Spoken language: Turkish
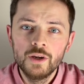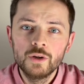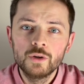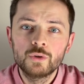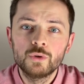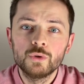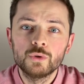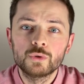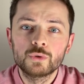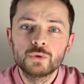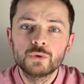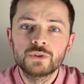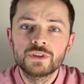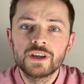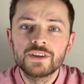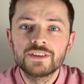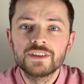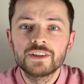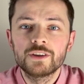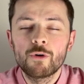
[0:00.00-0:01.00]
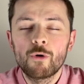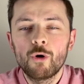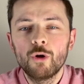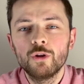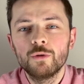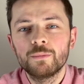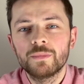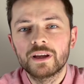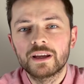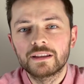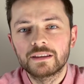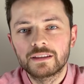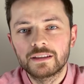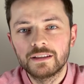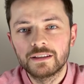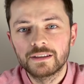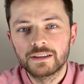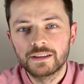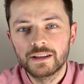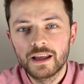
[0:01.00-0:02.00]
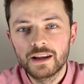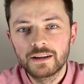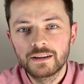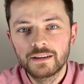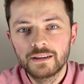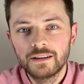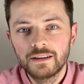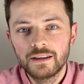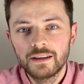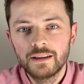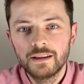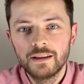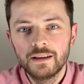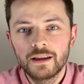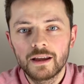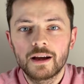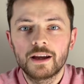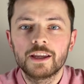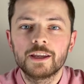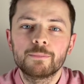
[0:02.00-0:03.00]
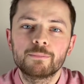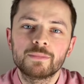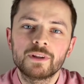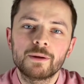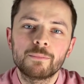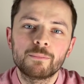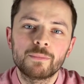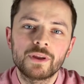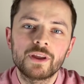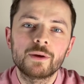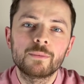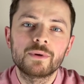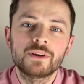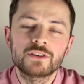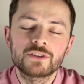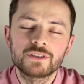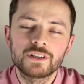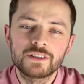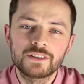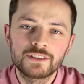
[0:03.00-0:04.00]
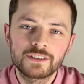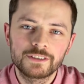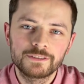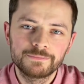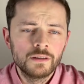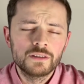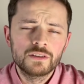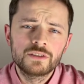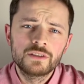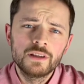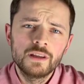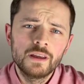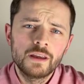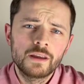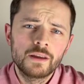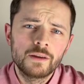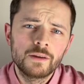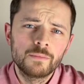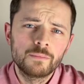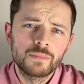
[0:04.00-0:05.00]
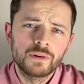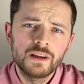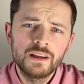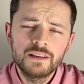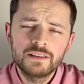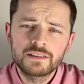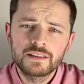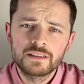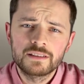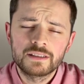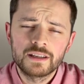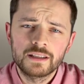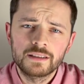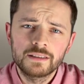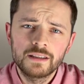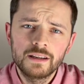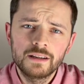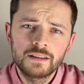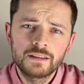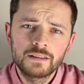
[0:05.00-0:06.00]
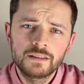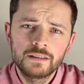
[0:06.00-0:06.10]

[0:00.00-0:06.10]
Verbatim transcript: kuyruğu kesik olmayan tilkiler ayıplanmaya başlar. İşte bazı insanlar